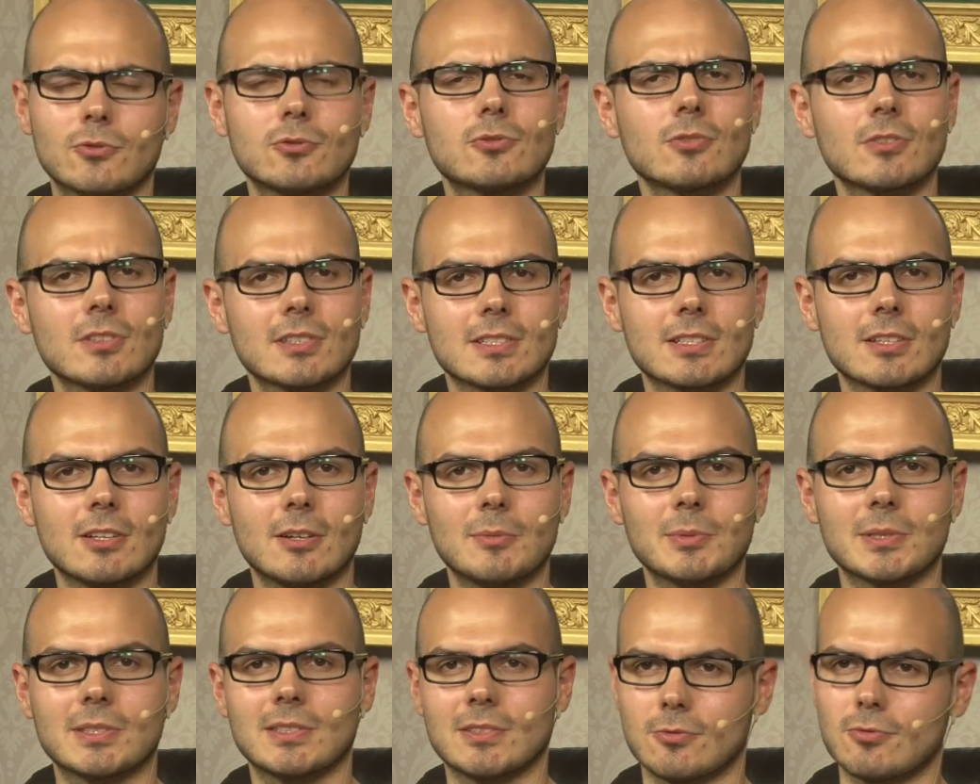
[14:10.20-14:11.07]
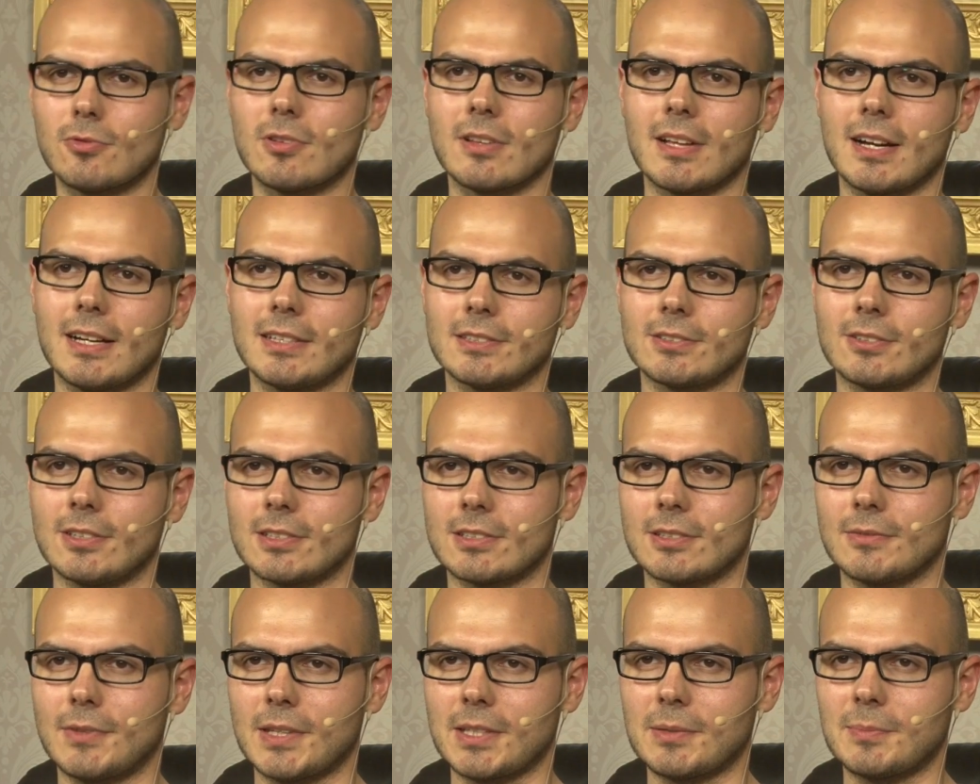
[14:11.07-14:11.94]
Udon ist, glaube ich, eine Nudelart
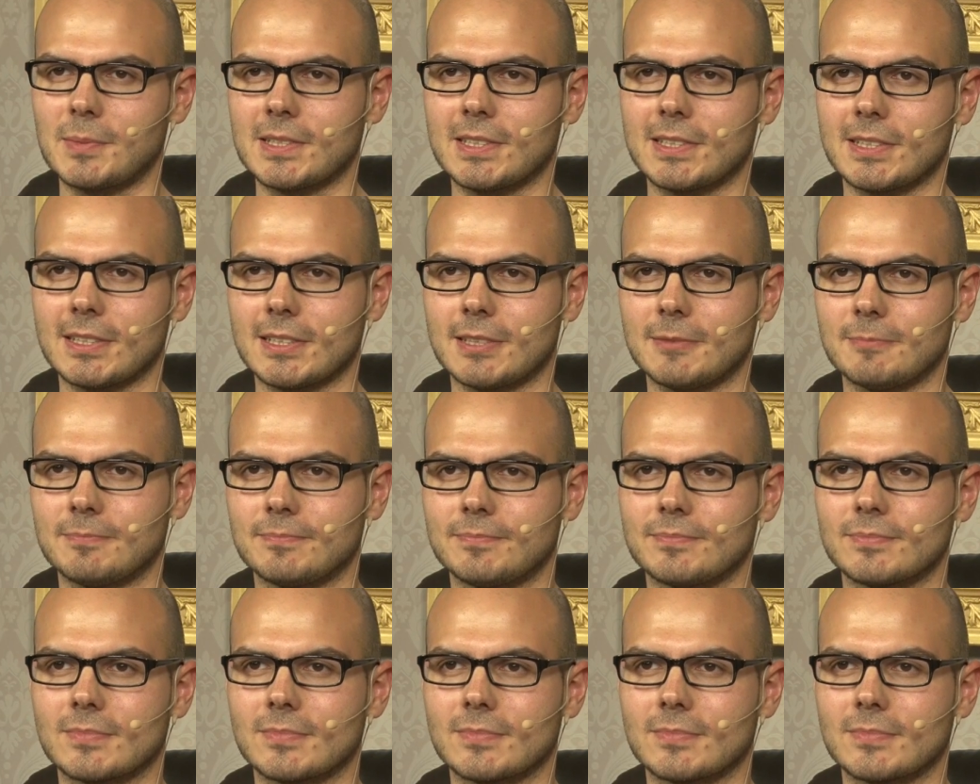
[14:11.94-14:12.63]
dort, wenn ich mich nicht irre.